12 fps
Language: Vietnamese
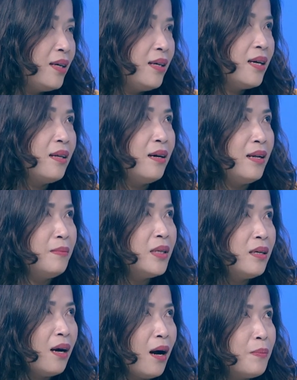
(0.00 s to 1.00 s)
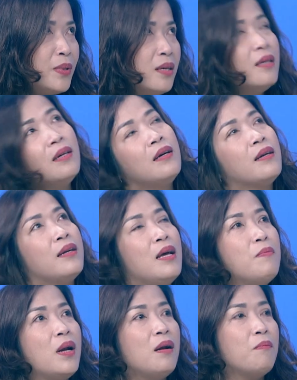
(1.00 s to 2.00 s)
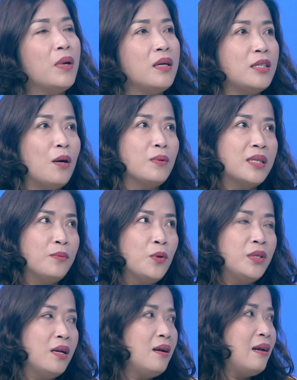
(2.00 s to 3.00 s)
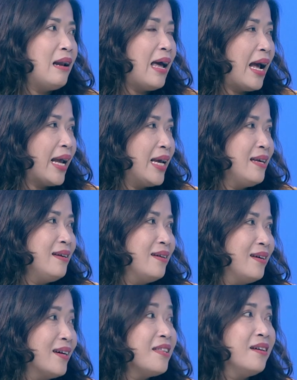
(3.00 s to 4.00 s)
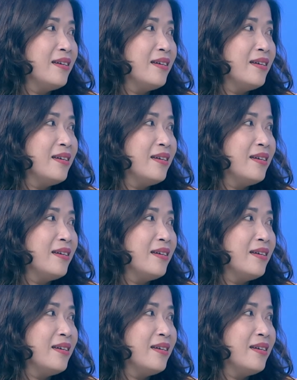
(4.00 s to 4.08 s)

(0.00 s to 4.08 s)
thì cái thời điểm thích hợp nhất để mình mình trồng sâm bố chính là cái à, cái